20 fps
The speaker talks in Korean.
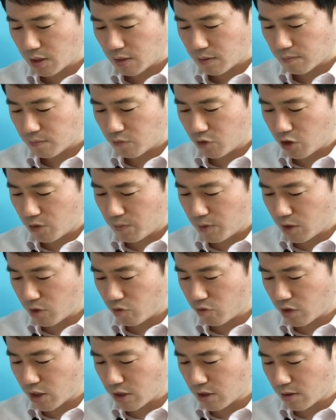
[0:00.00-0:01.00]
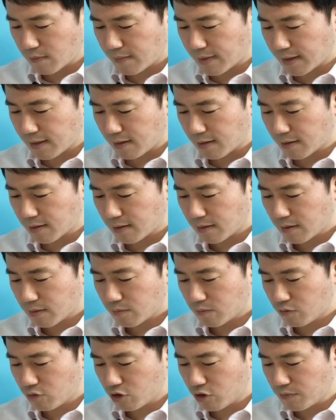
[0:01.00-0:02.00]
물음이 위에서 말한
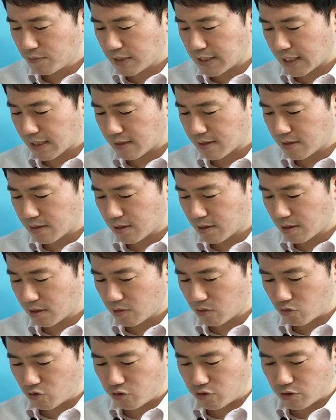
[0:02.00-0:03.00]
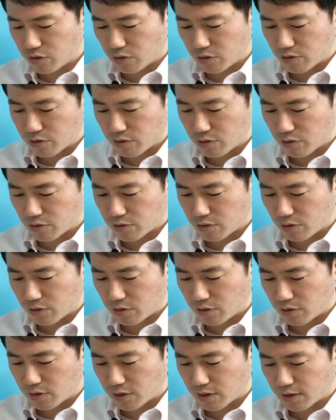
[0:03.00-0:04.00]
물음 자체의 구성적
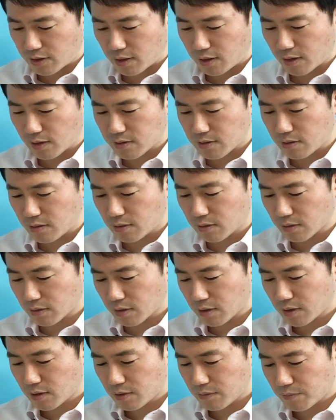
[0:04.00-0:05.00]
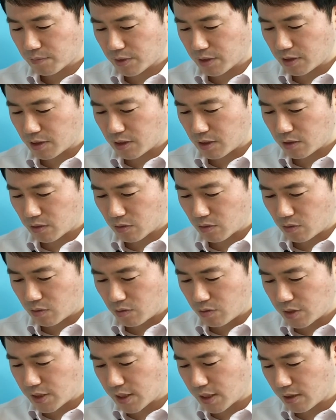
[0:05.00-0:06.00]
성격에 따라서 미리
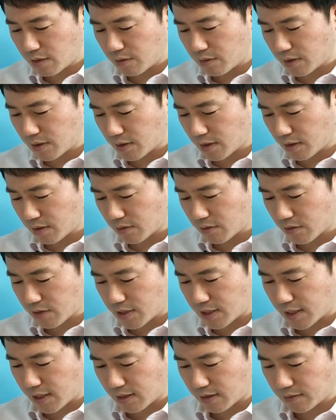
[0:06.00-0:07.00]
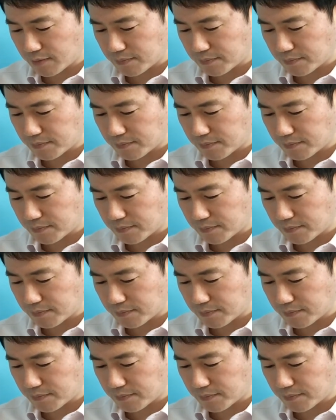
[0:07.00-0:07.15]
통찰된다는 것이다.